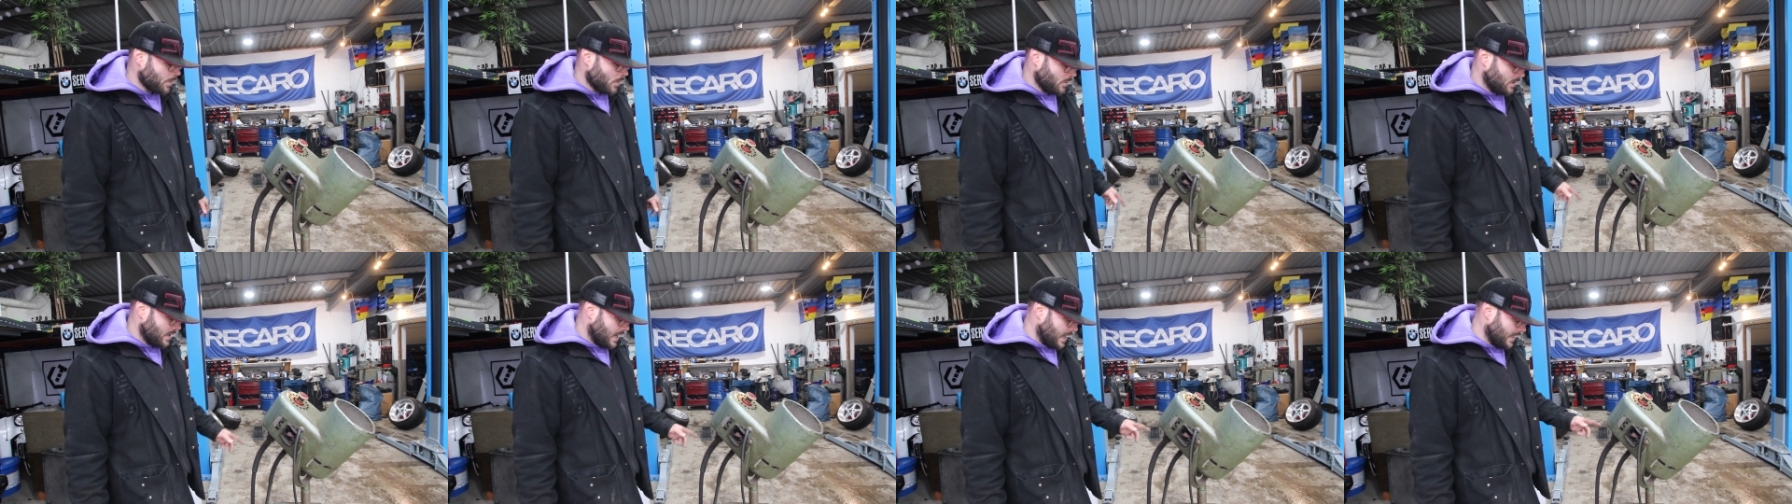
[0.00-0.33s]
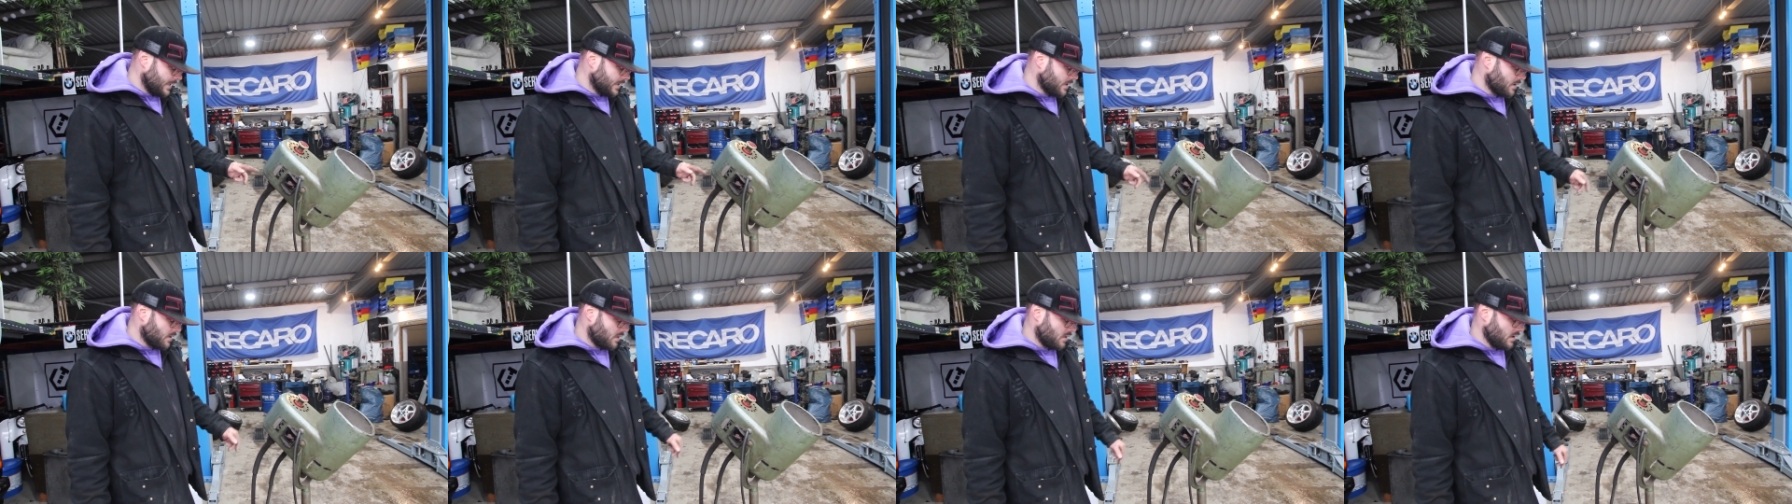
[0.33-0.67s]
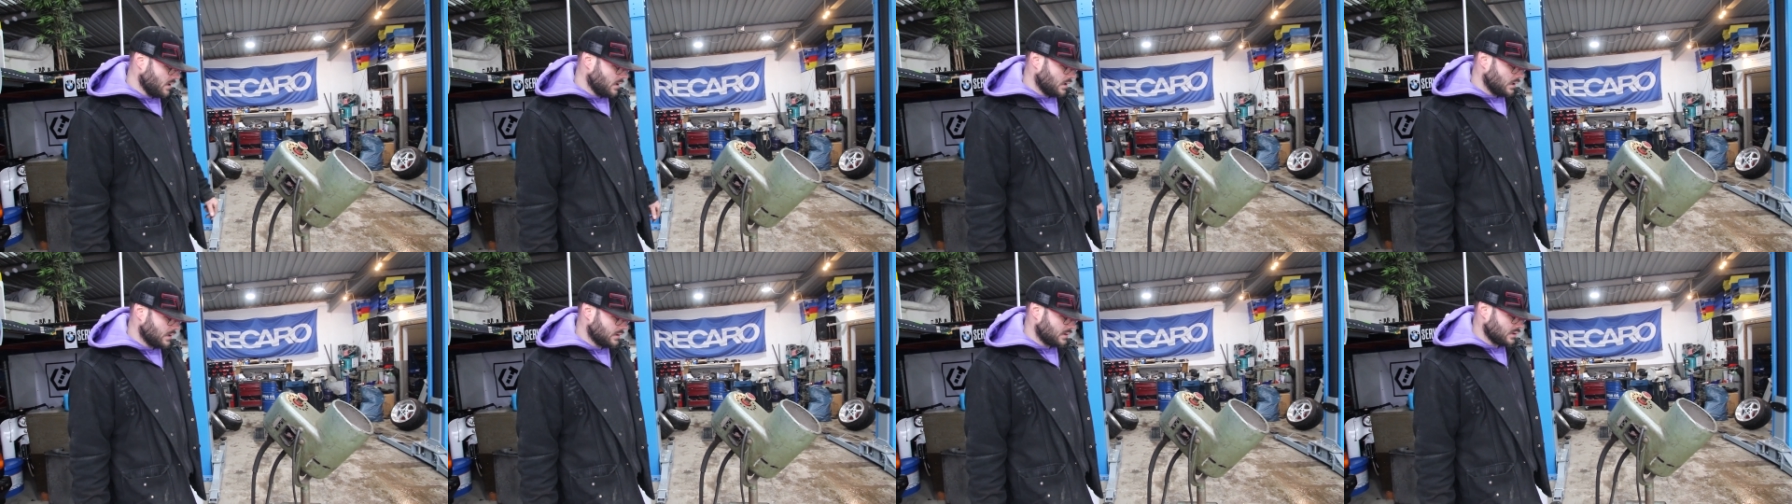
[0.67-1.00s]
Und da hat das
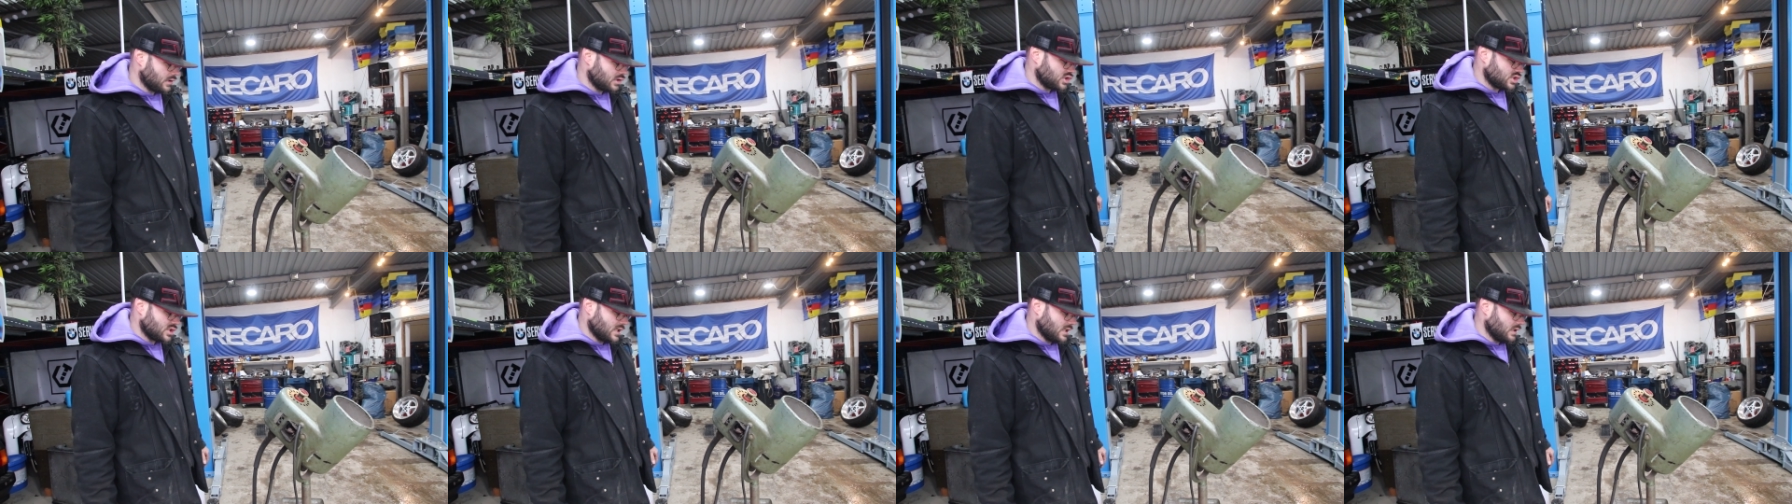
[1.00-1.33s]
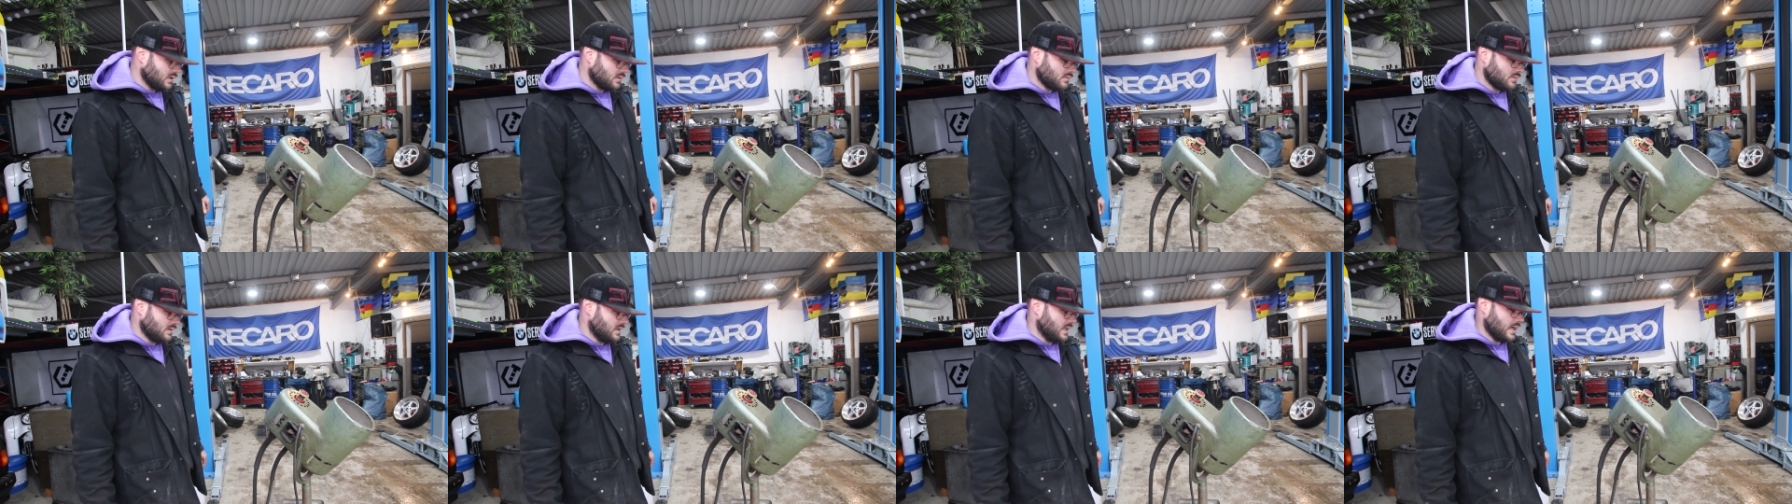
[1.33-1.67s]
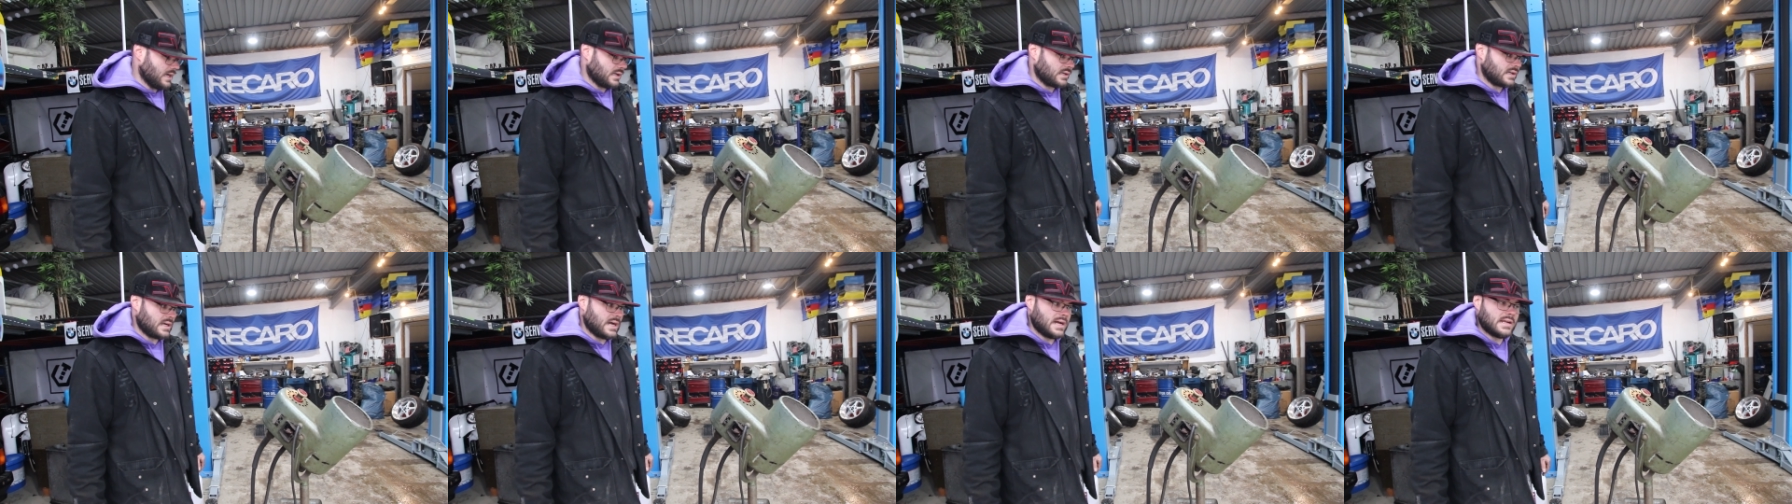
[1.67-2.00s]
Ding halt da gestanden und die
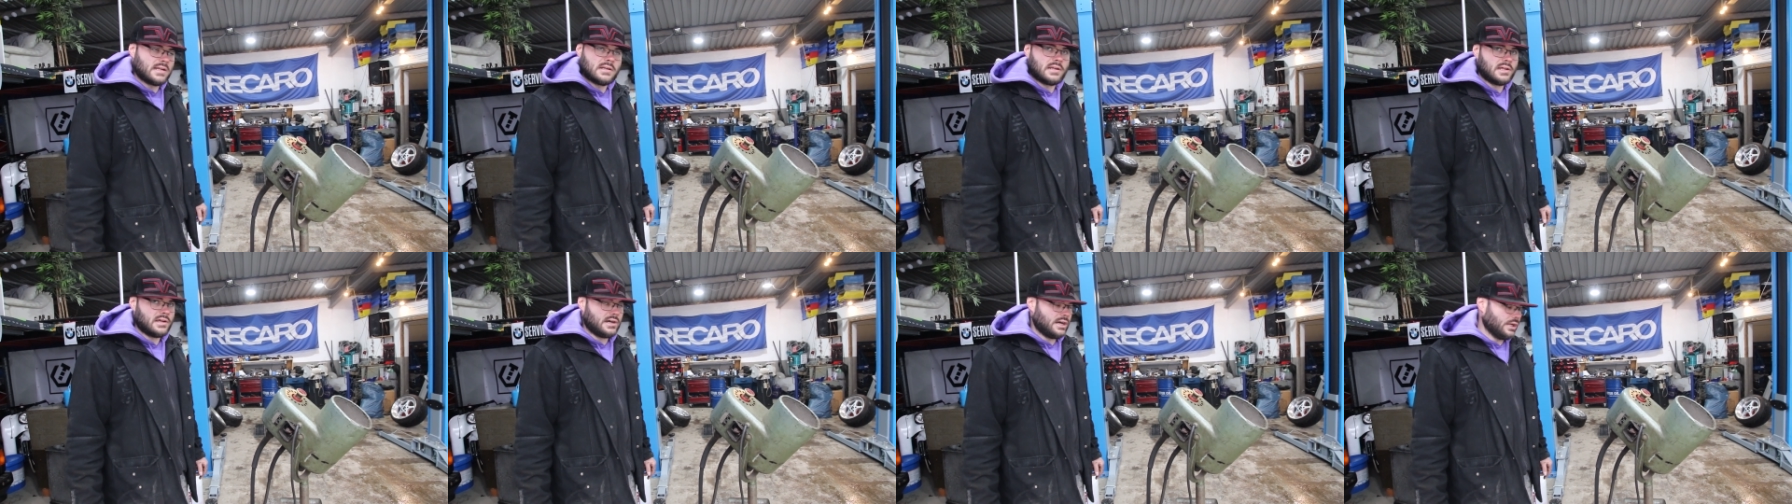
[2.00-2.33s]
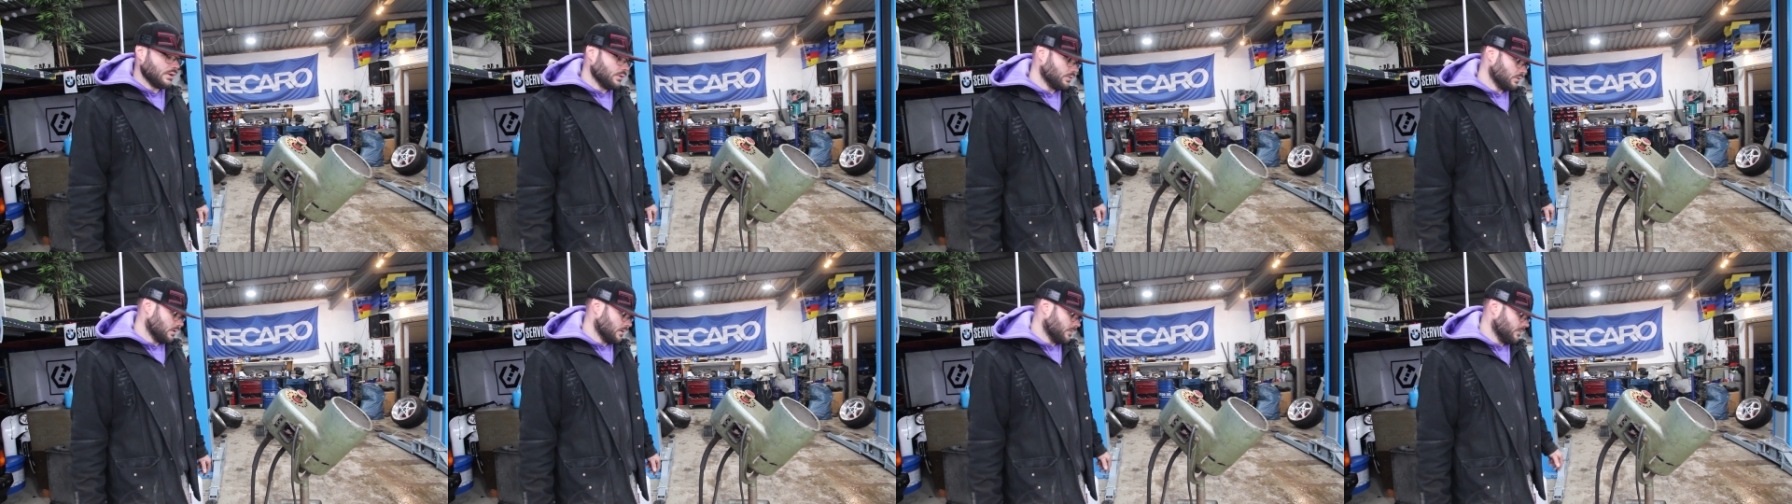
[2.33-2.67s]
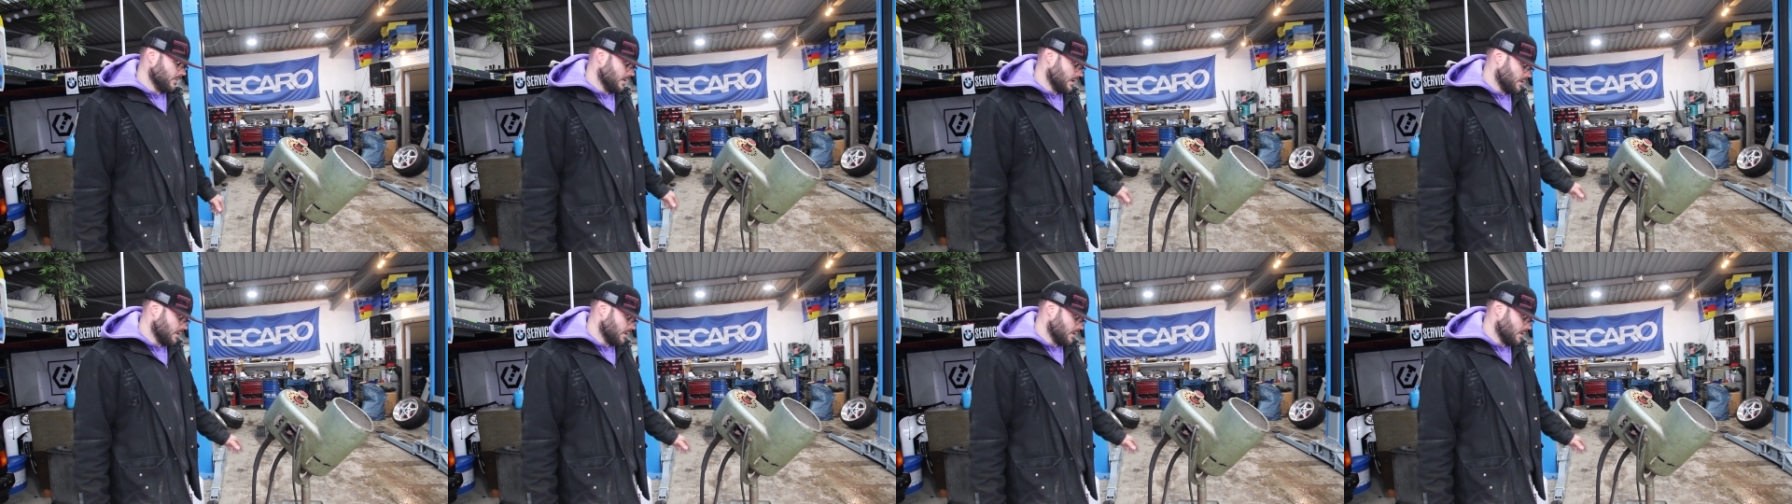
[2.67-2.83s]
hat keinerlei Ahnung gehabt,